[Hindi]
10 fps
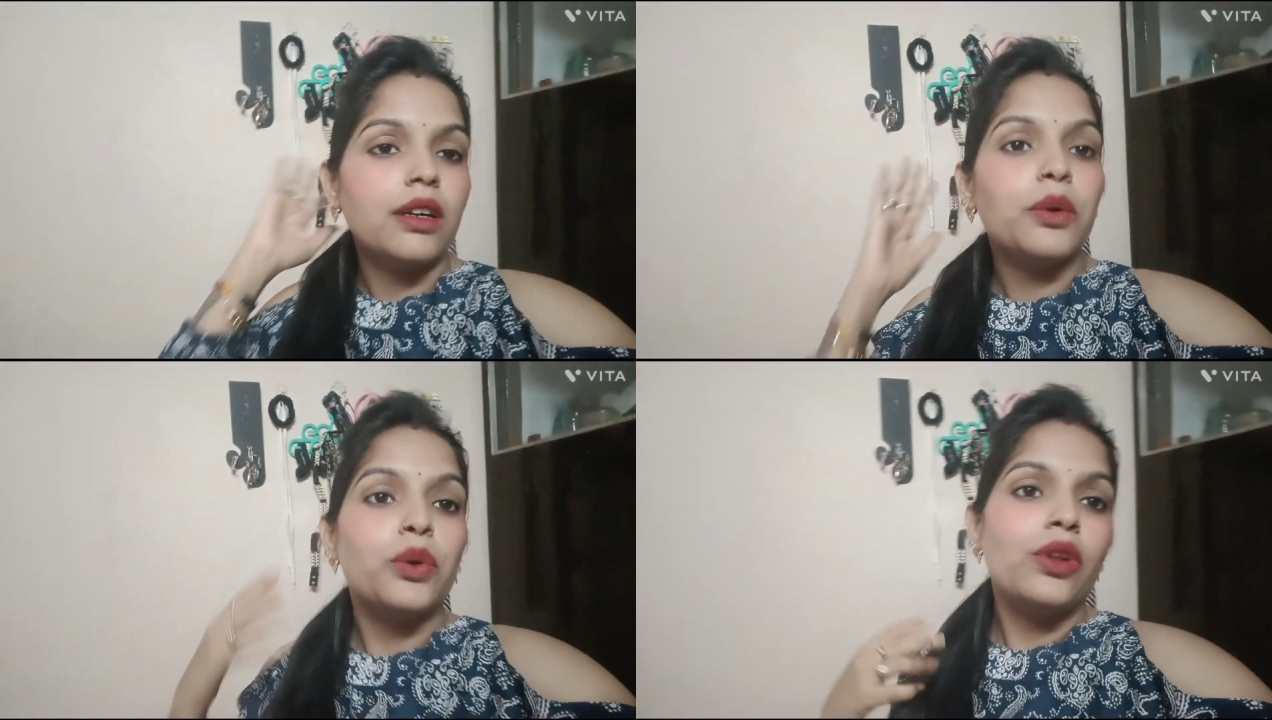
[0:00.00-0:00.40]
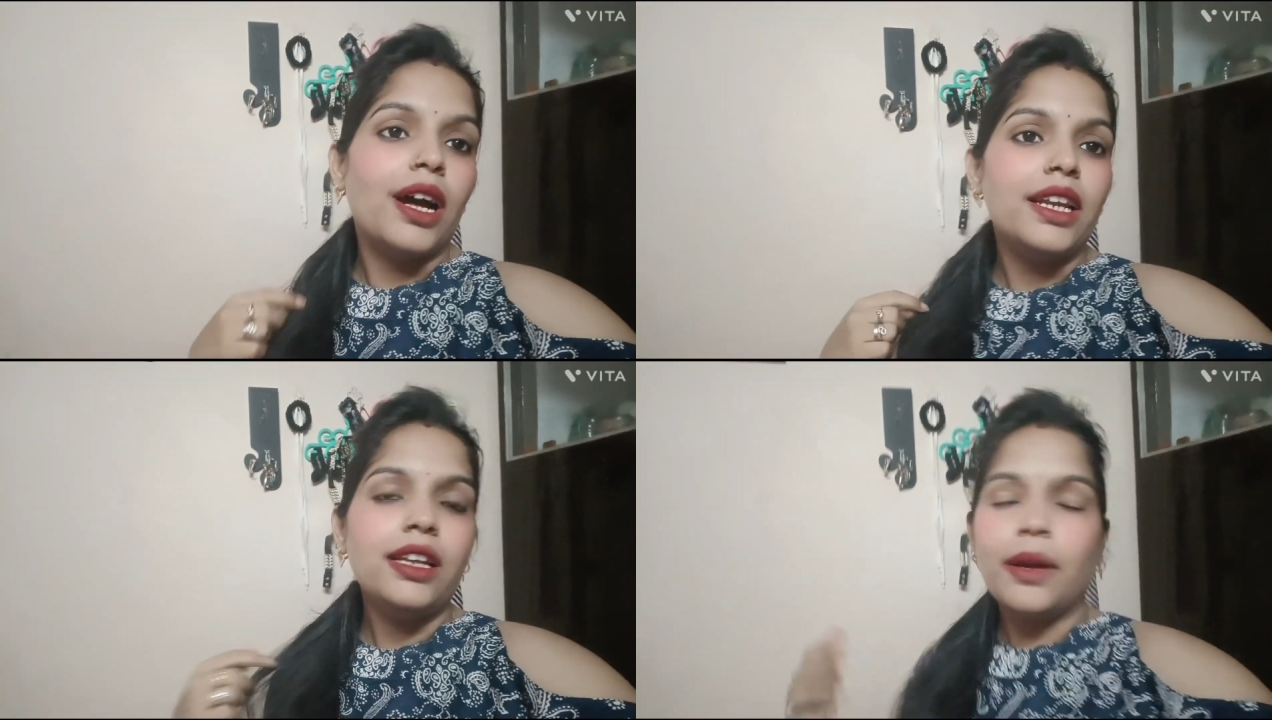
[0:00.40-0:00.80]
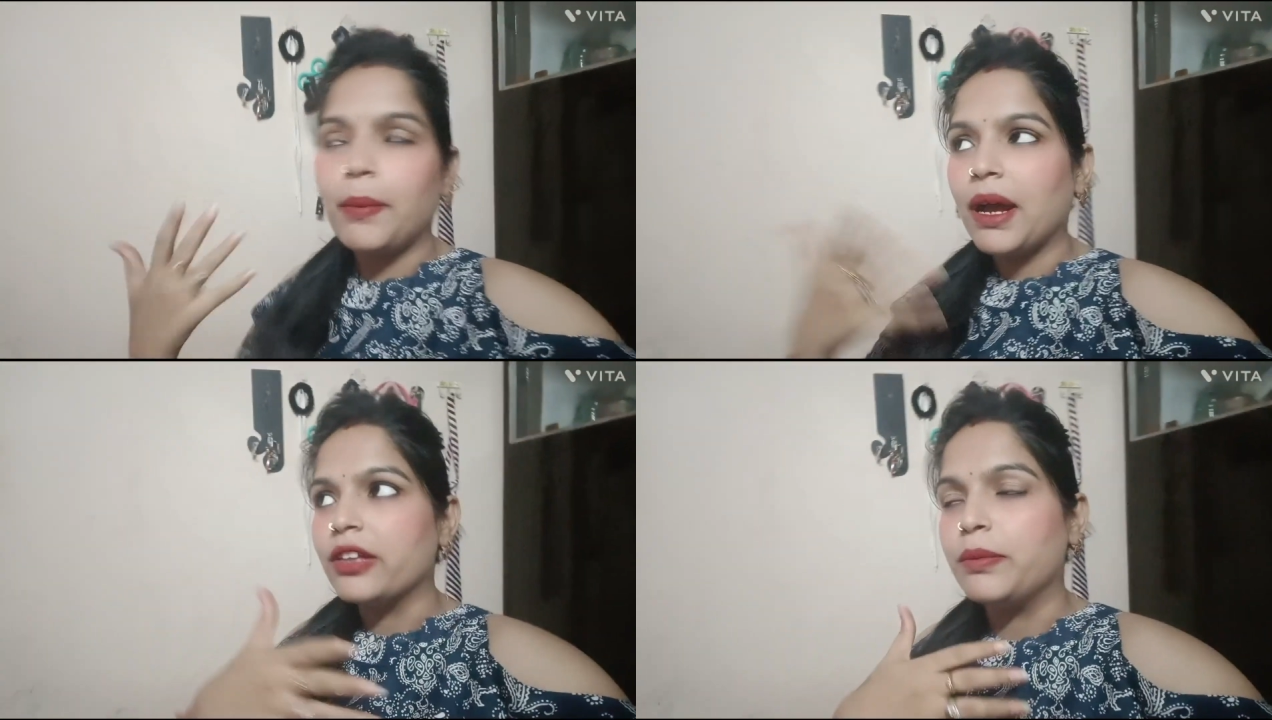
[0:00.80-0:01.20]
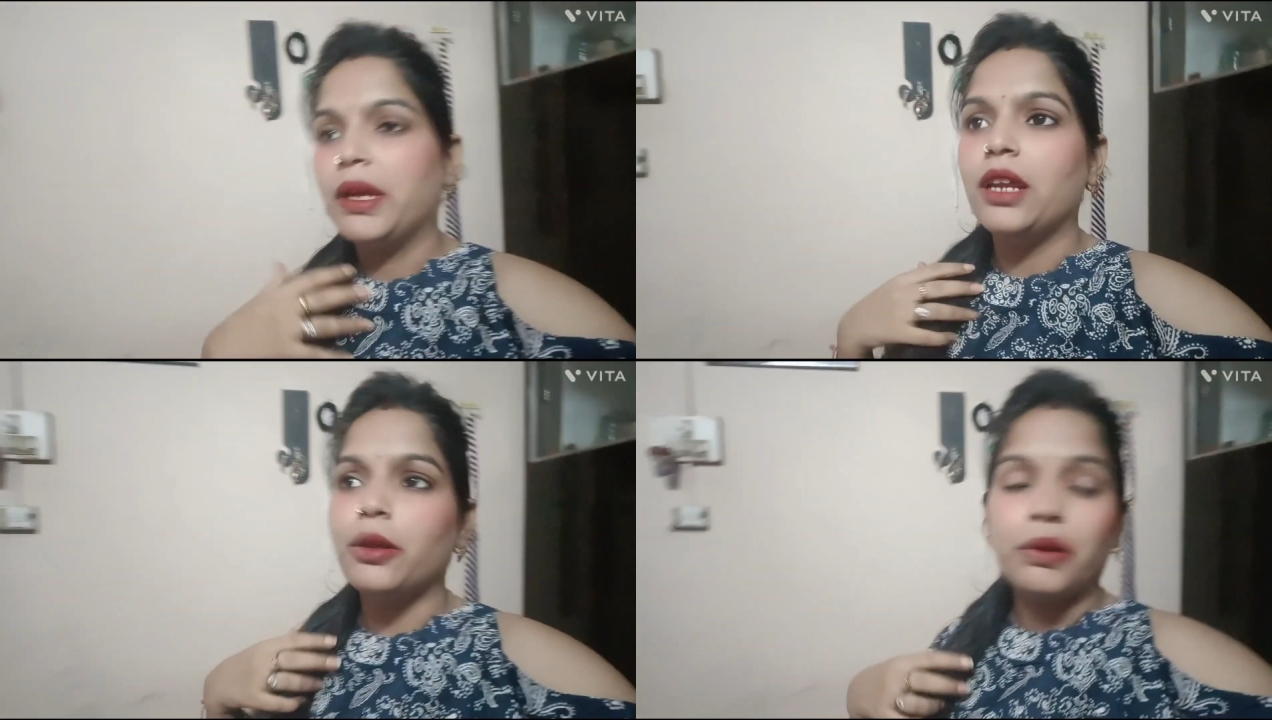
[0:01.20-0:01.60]
गुरुद्वारे यहाँ पास में ही
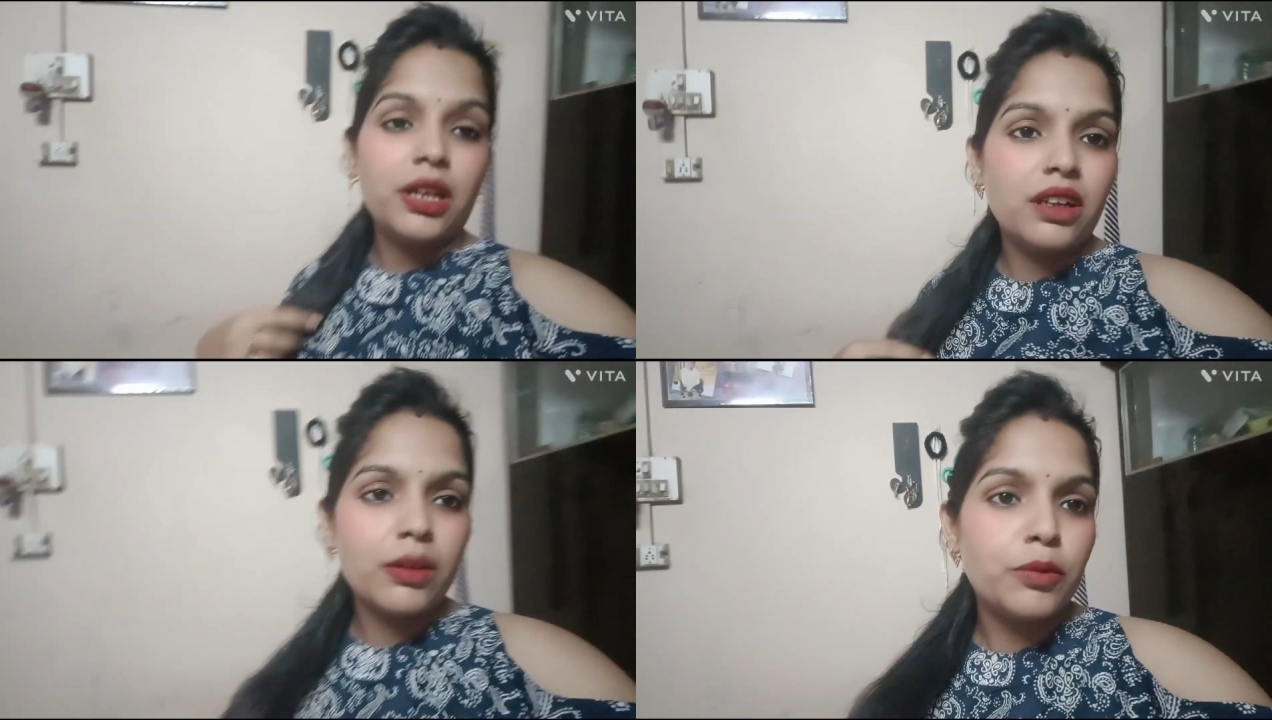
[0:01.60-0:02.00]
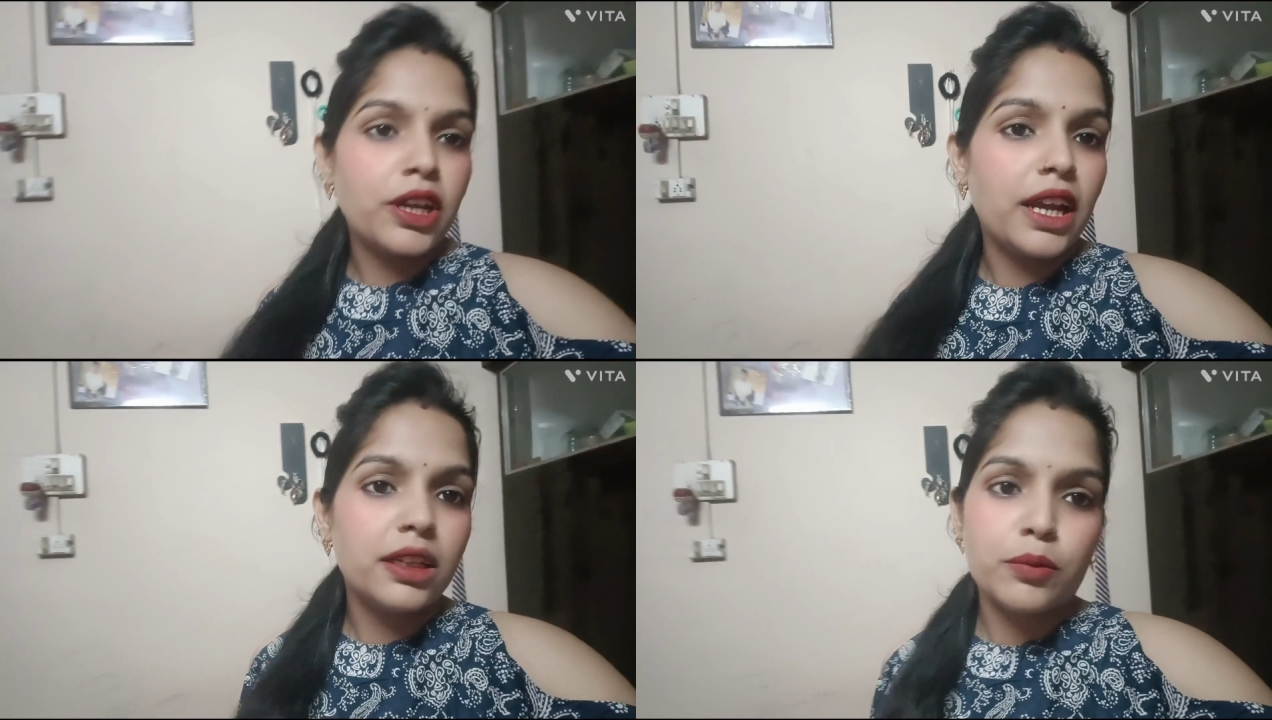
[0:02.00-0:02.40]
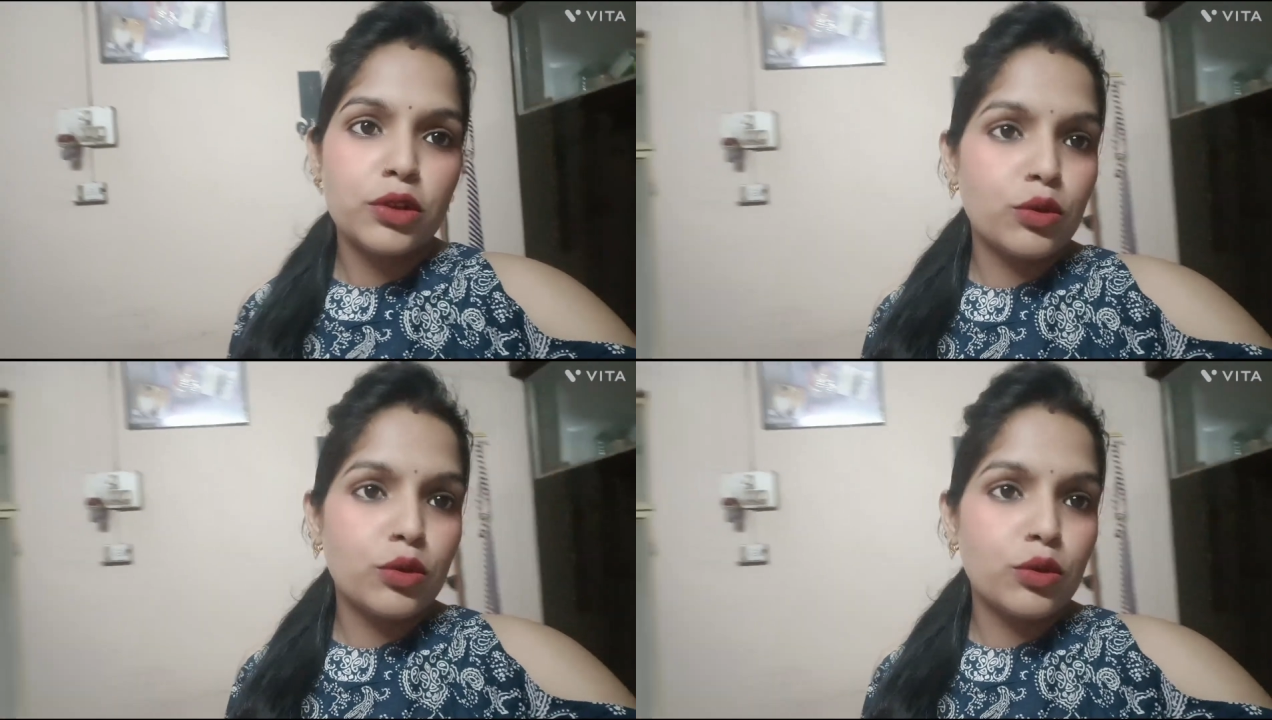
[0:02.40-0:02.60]
हैं तो मैंने कहा जब से आए हैं तब से